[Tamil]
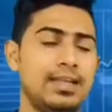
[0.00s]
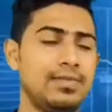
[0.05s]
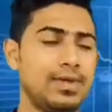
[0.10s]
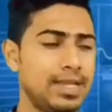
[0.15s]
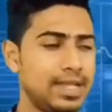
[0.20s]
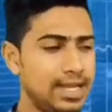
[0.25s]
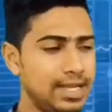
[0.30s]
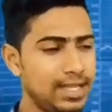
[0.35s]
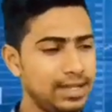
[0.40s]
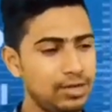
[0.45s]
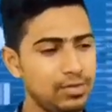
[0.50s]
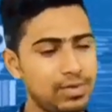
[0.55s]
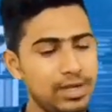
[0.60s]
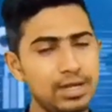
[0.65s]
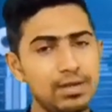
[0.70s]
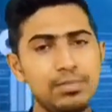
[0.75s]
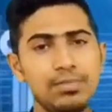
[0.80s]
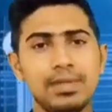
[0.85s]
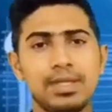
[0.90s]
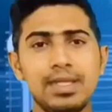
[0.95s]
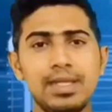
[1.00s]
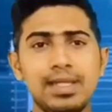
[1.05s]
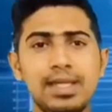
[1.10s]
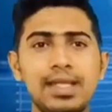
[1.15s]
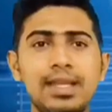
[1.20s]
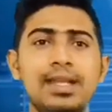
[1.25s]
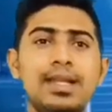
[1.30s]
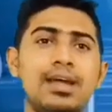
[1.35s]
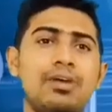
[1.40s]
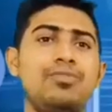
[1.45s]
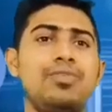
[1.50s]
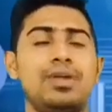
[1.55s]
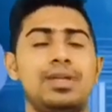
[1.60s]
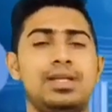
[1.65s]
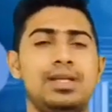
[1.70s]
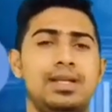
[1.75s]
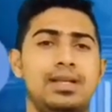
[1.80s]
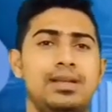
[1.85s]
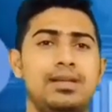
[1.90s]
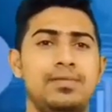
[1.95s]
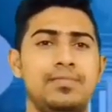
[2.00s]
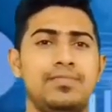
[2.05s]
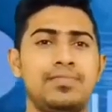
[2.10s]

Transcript: இவர்கள் இருவரும் இரு நபர்கள்